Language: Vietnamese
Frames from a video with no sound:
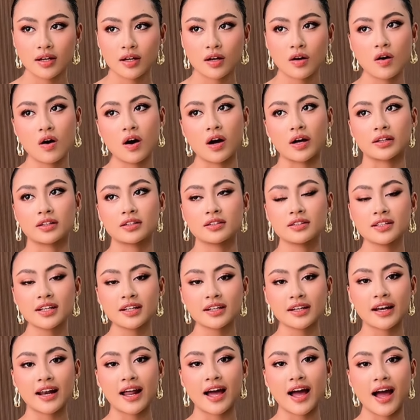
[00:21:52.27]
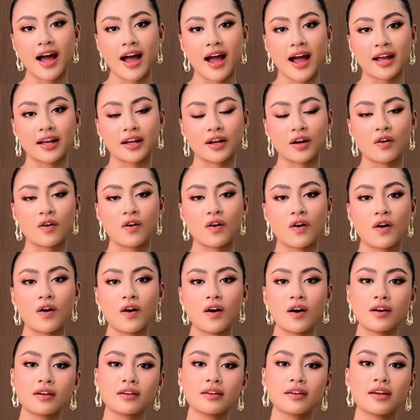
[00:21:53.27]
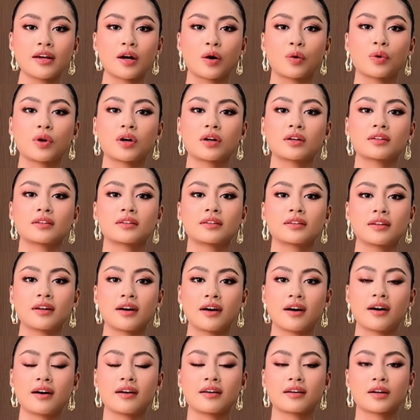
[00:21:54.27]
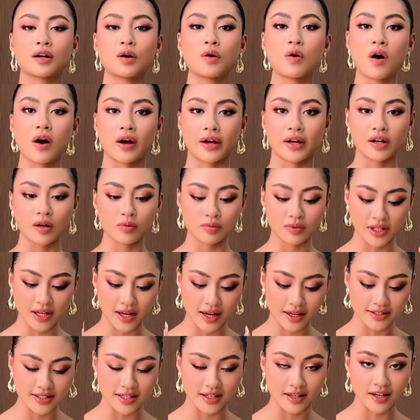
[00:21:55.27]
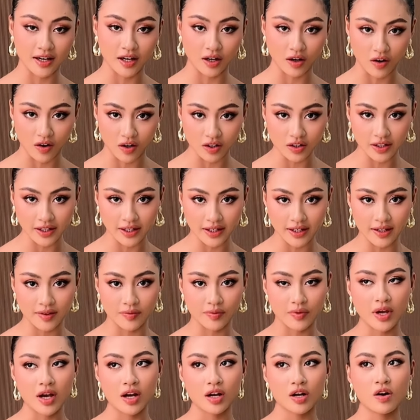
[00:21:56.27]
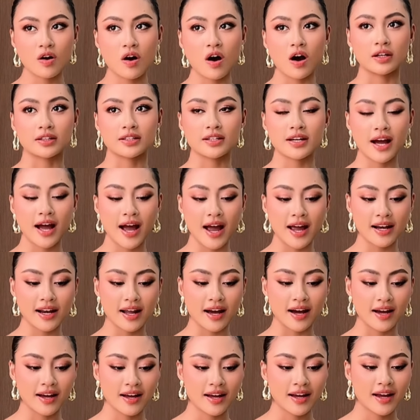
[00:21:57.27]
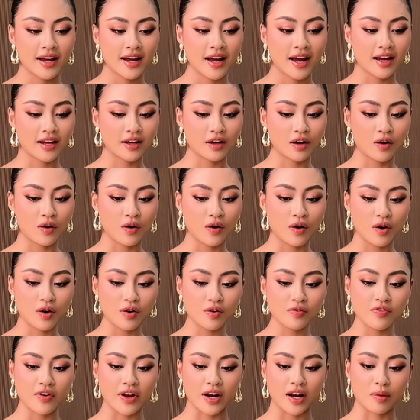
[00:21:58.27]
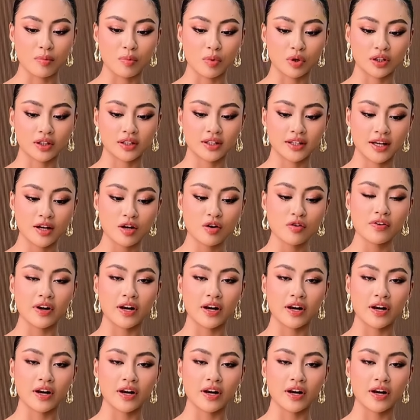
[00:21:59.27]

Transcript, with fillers: câu hỏi thứ nhất là hạnh có hiểu được uh, câu hỏi không thì hạnh trả lời là có rồi ha câu hỏi thứ hai là hạnh có phải là một đấy có